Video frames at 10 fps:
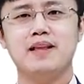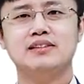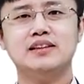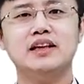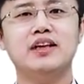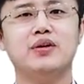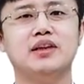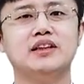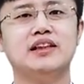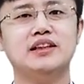在这里有一
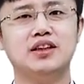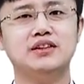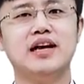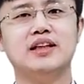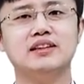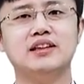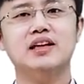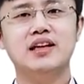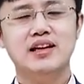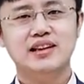个前提条件是，
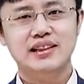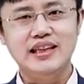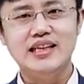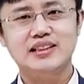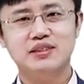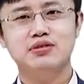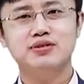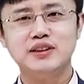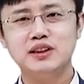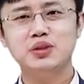你已经
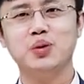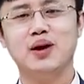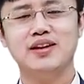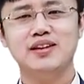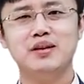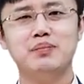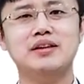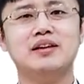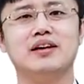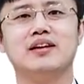分析过应
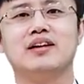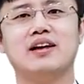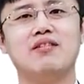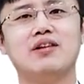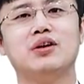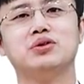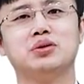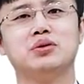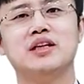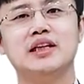聘的岗位要
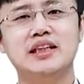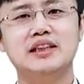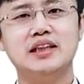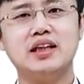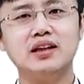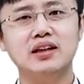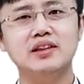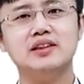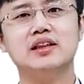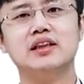求以及个
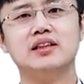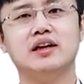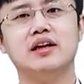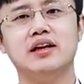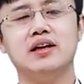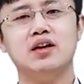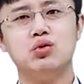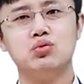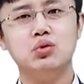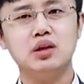人经历能力
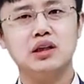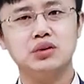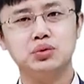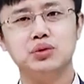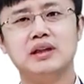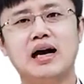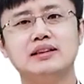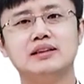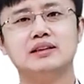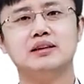如何去与它
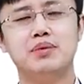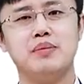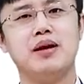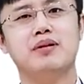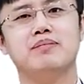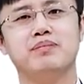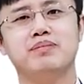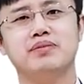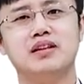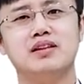进行匹配。
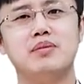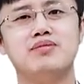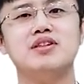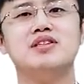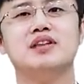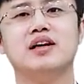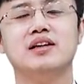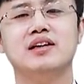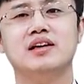那怎么分析呢？